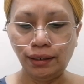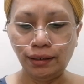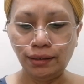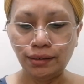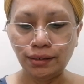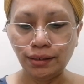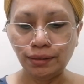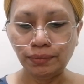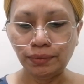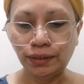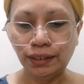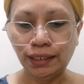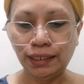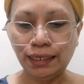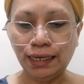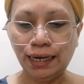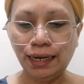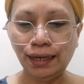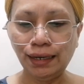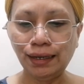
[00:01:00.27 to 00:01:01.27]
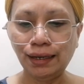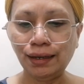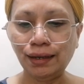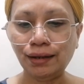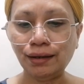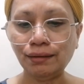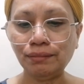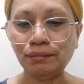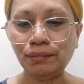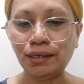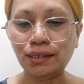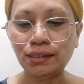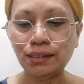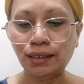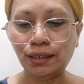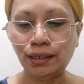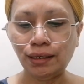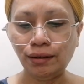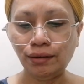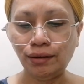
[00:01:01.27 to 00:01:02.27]
Aileen Samarin Aiki Akma
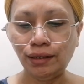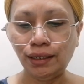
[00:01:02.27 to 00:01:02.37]
Sara